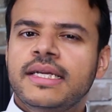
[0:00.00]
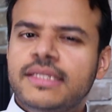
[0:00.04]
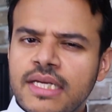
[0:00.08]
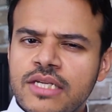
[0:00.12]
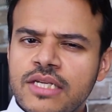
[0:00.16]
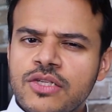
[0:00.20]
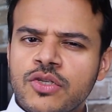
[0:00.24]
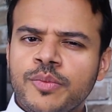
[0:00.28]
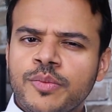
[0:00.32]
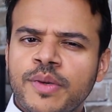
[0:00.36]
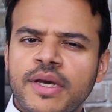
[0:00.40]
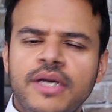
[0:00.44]

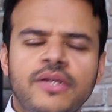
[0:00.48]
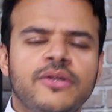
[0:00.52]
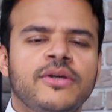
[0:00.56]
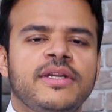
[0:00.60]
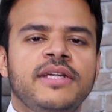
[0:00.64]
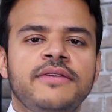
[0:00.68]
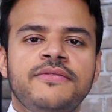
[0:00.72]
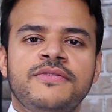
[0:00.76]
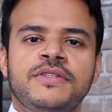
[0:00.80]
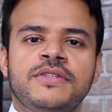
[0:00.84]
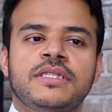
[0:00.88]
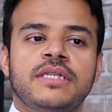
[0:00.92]
التجربه انه
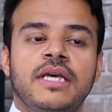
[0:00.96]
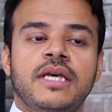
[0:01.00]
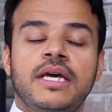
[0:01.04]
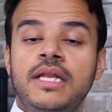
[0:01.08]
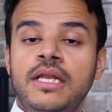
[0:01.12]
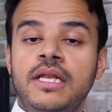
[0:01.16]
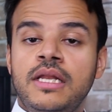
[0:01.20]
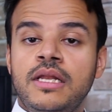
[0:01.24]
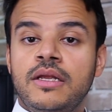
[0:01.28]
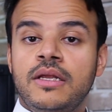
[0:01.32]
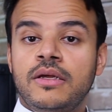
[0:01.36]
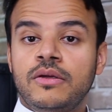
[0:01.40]
نفس
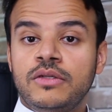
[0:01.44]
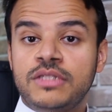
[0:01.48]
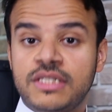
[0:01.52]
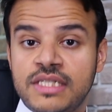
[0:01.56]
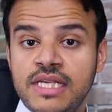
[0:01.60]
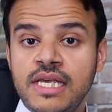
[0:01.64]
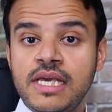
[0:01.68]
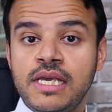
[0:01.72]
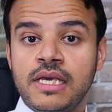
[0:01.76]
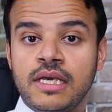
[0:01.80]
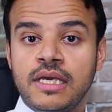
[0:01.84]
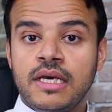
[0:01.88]

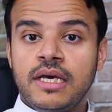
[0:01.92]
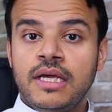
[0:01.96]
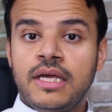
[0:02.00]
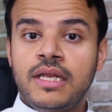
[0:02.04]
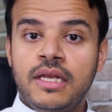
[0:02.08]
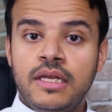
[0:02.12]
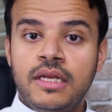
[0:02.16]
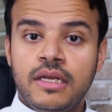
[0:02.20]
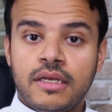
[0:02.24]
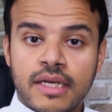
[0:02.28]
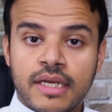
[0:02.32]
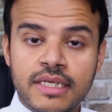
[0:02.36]
الزي
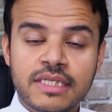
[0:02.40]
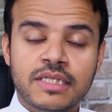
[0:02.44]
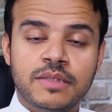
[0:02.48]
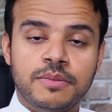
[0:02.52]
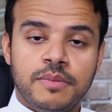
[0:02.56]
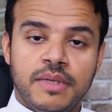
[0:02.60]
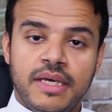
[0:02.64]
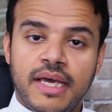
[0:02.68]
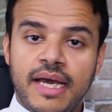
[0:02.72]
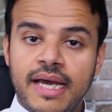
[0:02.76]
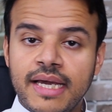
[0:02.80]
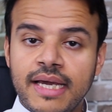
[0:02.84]

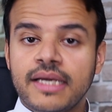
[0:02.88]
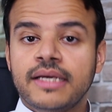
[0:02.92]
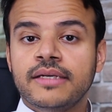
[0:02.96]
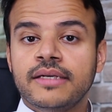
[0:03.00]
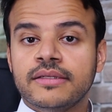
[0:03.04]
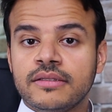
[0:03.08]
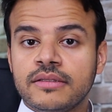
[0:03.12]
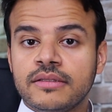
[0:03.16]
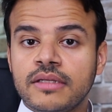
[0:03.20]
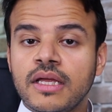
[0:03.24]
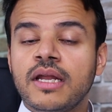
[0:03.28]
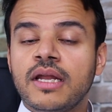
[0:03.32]
الرسمي حق
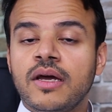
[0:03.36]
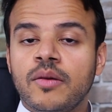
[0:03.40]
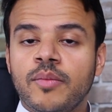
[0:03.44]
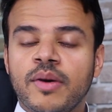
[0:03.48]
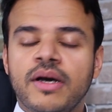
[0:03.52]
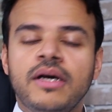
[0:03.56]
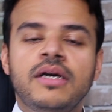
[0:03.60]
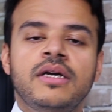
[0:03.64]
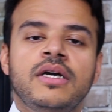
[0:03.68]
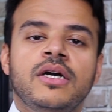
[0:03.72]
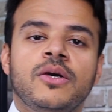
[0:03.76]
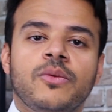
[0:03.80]
الطلبه